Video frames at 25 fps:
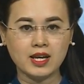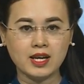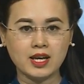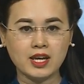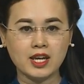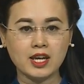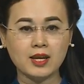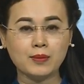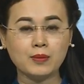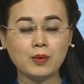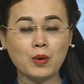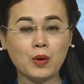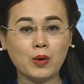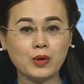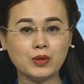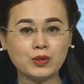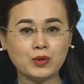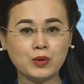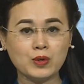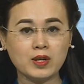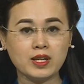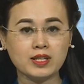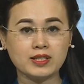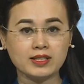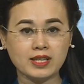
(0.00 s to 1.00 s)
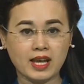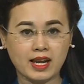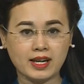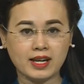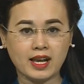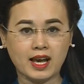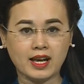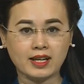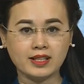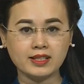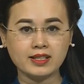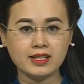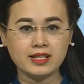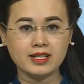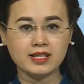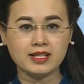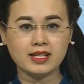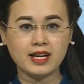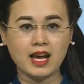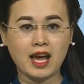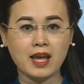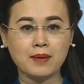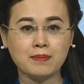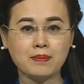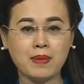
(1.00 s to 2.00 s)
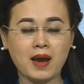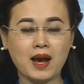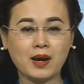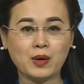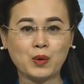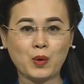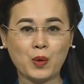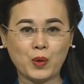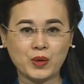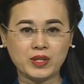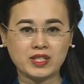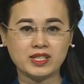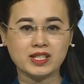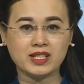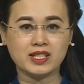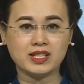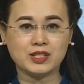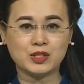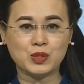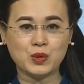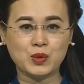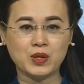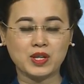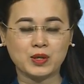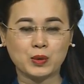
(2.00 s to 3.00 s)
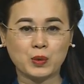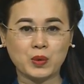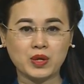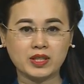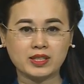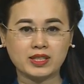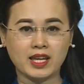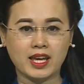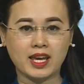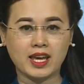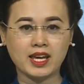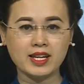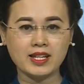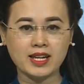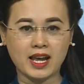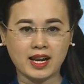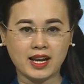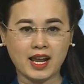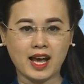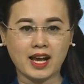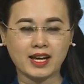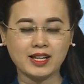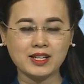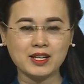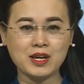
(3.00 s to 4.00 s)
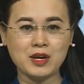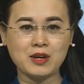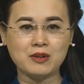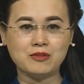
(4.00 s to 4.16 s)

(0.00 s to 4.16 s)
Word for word: Hiệp hội Du lịch Đà Nẵng khai mạc Hội trợ Du lịch Quốc tế Đà Nẵng